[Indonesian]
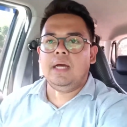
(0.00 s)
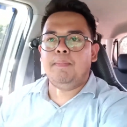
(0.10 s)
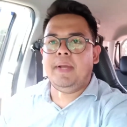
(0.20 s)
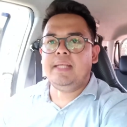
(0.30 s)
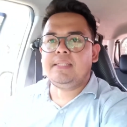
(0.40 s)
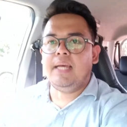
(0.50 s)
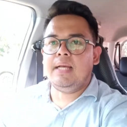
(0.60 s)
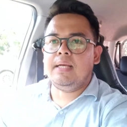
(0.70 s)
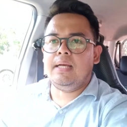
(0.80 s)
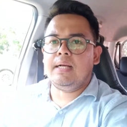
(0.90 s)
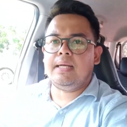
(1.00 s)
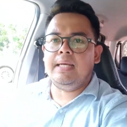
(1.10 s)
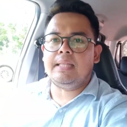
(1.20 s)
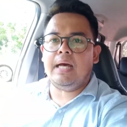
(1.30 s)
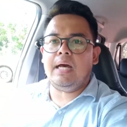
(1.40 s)
uh, pada saya
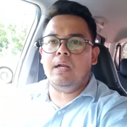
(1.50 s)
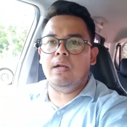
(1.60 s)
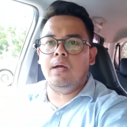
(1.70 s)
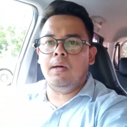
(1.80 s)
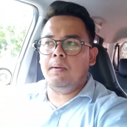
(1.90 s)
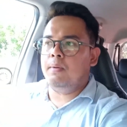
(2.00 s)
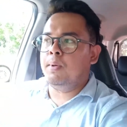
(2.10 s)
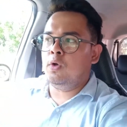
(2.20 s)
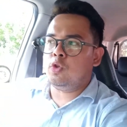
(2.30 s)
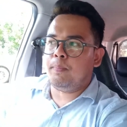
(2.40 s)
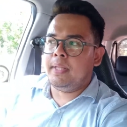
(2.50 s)
kita menutup